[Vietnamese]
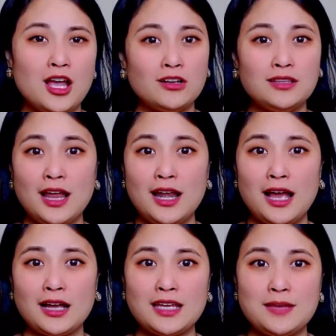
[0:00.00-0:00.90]
có thể
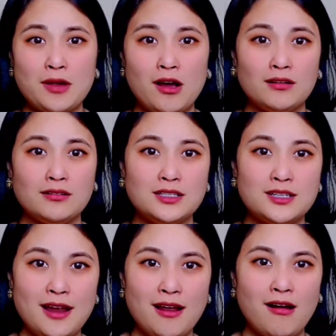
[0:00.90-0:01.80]
là khi mà họ gửi
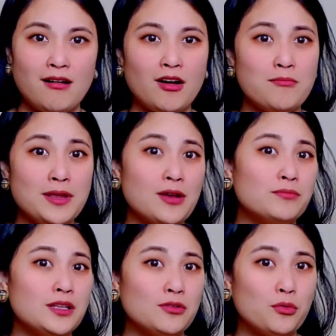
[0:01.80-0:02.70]
ra họ không biết thông
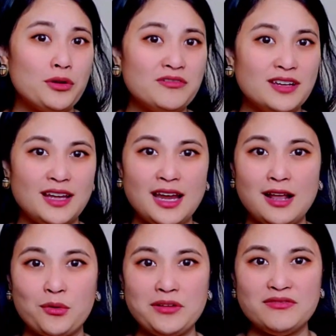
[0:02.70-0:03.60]
tin của quý vị hay
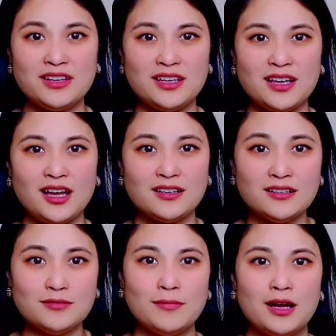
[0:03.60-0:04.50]
là quý vị à,
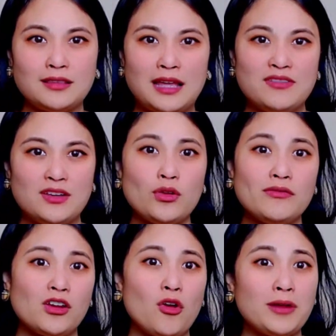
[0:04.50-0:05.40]
được mà tại vì quý
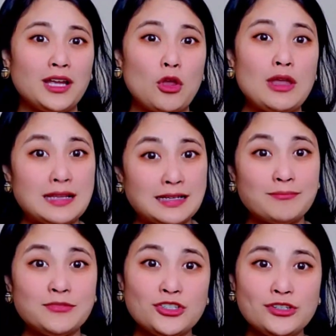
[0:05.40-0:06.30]
vị không khai thuế những
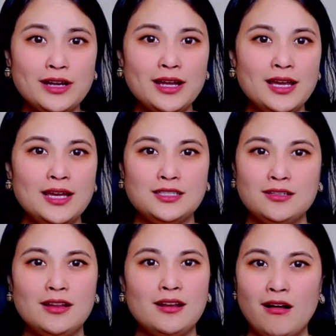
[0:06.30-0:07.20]
năm trước á,
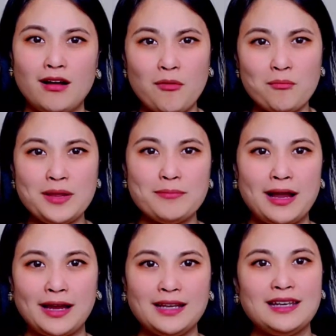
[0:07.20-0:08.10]
cho nên họ không biết
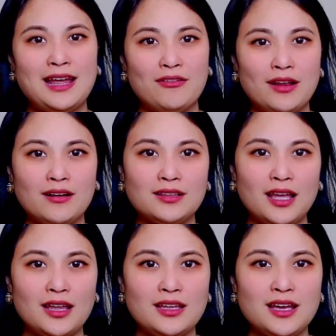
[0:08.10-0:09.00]
bằng cách nào để có
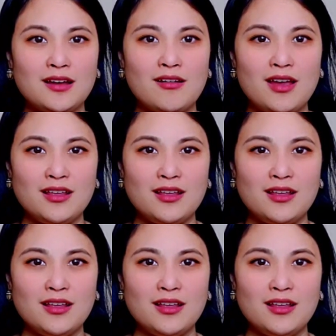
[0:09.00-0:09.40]
thể à,